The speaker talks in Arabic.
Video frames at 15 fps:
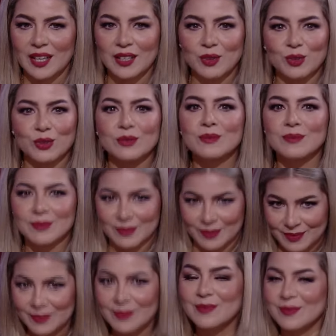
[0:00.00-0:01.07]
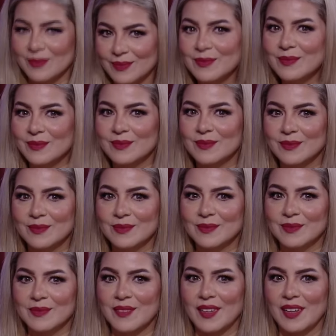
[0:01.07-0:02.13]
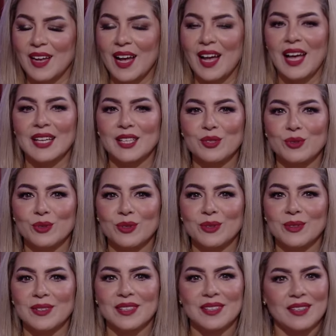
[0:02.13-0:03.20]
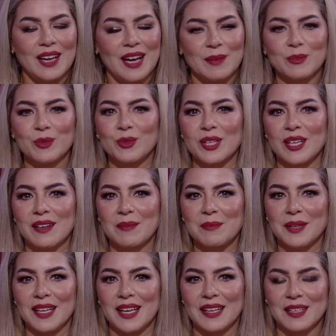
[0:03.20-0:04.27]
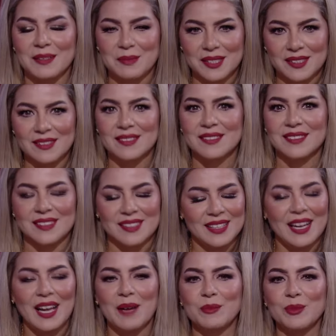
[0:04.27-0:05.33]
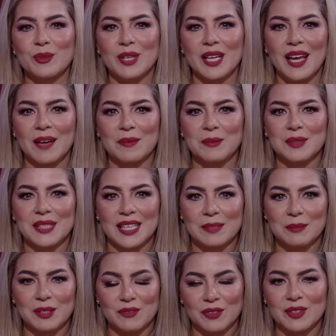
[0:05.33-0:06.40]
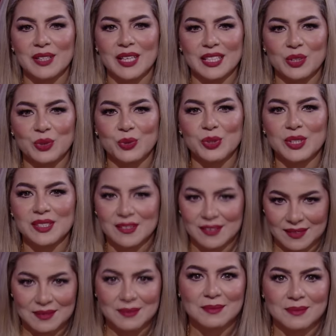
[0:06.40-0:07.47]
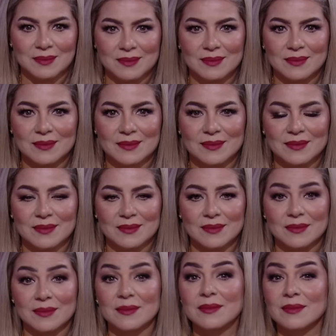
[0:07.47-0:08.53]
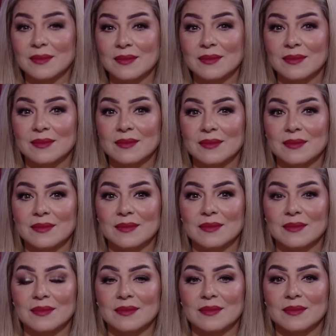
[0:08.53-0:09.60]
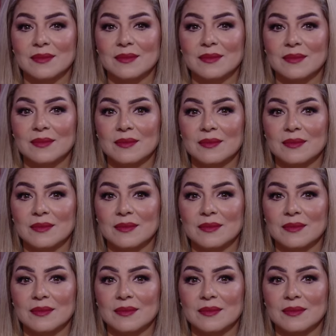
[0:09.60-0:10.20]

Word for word: الو اتفضلي الو السلام عليكم ازي حضرتك اهلا اهلا عامله ايه الحمد لله يا حبيبه قلبي اتفضلي قولي ممكن اعرف برجي